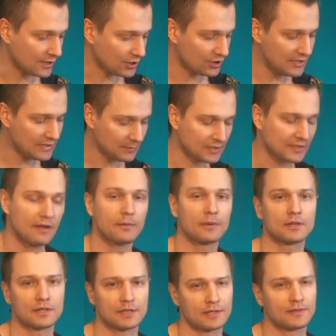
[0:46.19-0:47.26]
Значит, здесь мы ставим,
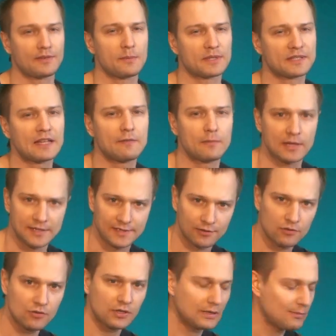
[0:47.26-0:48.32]
с вами ставим
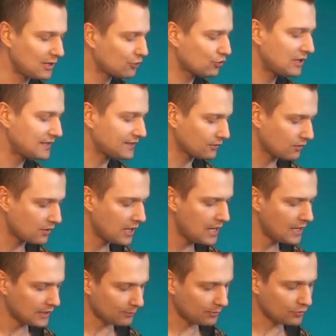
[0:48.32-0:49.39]
лесенку, небольшую лесенку.
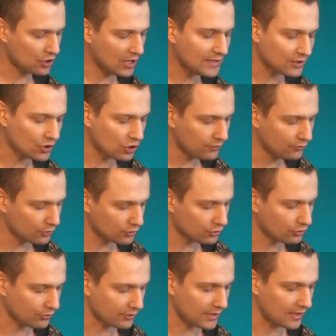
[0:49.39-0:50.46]
Получается четвертая
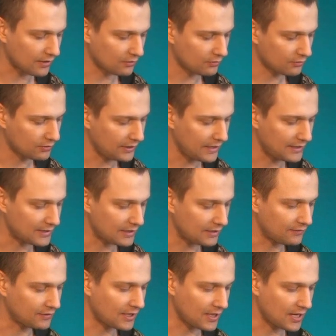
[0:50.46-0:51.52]
струна, третья
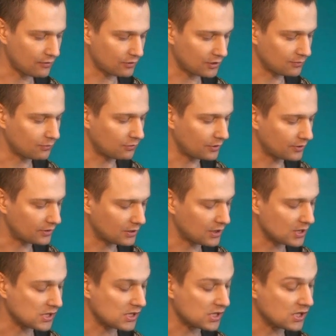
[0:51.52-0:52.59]
и вторая у нас будет
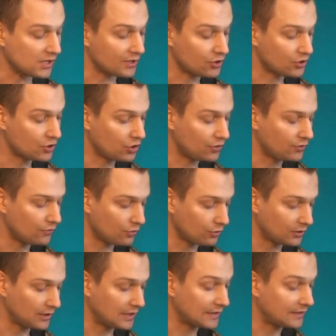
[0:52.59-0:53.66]
э,
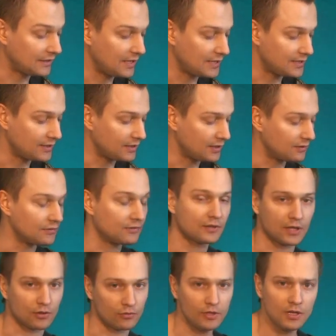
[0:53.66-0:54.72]
четвертый лад, третий и
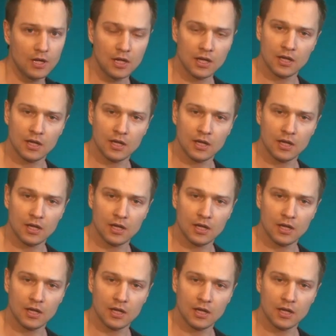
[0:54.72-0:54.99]
второй.